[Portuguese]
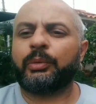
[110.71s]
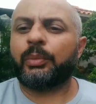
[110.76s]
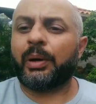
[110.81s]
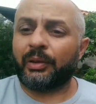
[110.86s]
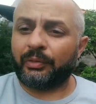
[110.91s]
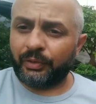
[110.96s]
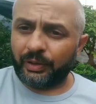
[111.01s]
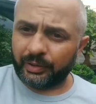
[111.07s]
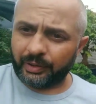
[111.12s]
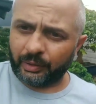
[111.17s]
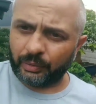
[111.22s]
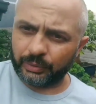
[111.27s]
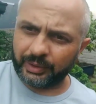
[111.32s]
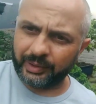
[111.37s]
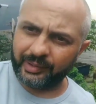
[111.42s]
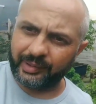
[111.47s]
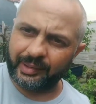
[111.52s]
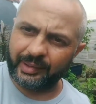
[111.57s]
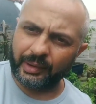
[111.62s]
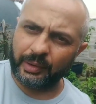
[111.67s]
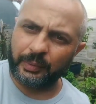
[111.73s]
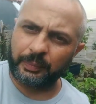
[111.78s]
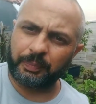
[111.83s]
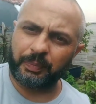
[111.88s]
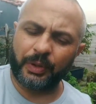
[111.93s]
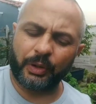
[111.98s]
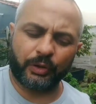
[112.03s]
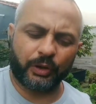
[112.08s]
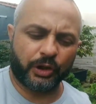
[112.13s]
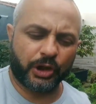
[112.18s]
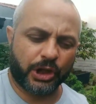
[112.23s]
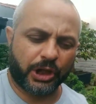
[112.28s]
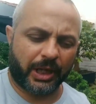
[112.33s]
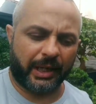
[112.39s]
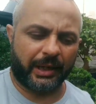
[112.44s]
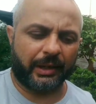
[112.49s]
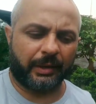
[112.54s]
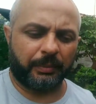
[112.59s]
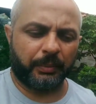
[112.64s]
Uma vez aconteceu de eu
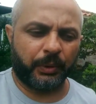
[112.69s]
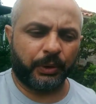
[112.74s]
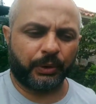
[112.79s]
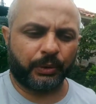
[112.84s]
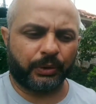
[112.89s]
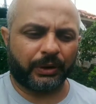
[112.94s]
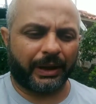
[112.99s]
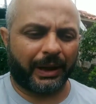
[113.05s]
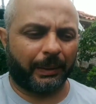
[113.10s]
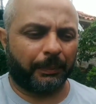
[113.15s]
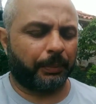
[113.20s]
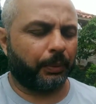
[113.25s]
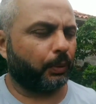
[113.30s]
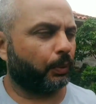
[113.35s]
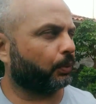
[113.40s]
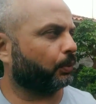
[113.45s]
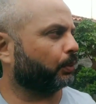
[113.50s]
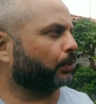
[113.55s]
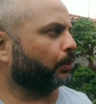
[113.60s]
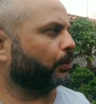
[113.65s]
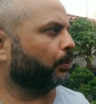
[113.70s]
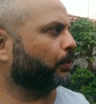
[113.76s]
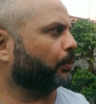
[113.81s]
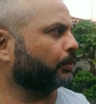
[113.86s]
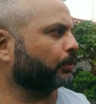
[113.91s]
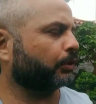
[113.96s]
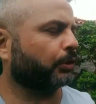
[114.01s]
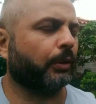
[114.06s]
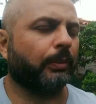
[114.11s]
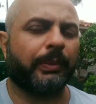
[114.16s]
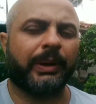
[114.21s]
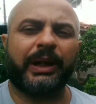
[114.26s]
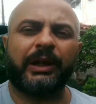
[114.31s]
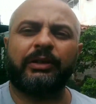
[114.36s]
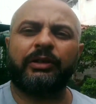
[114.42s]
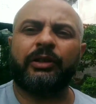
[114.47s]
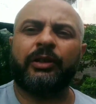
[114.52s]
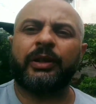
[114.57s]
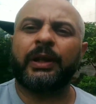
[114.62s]
deixar ela muito tempo com o
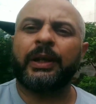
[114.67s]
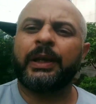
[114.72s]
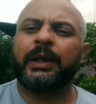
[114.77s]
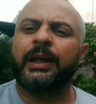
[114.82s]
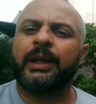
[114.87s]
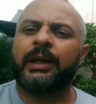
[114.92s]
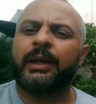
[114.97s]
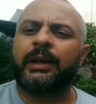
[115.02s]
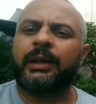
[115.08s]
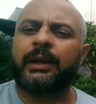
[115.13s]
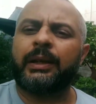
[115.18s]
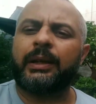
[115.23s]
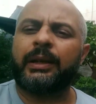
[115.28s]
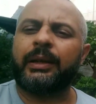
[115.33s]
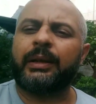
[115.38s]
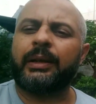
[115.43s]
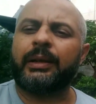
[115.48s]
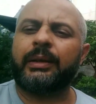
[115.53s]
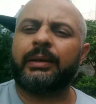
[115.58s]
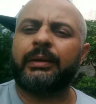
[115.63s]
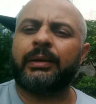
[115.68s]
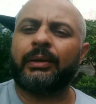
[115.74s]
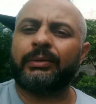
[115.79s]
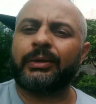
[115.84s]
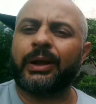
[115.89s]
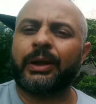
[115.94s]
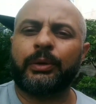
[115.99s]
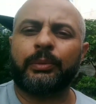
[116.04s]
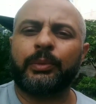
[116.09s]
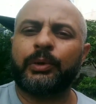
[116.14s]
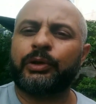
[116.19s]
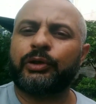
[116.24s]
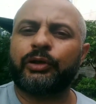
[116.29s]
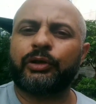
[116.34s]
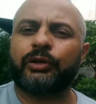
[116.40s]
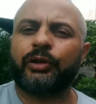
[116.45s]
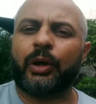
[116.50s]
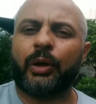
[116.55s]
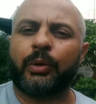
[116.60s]
sombrite e não tendo muito
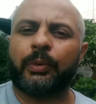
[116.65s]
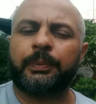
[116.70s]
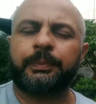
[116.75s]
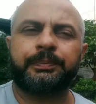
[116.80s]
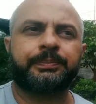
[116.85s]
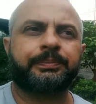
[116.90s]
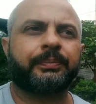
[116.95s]
sol.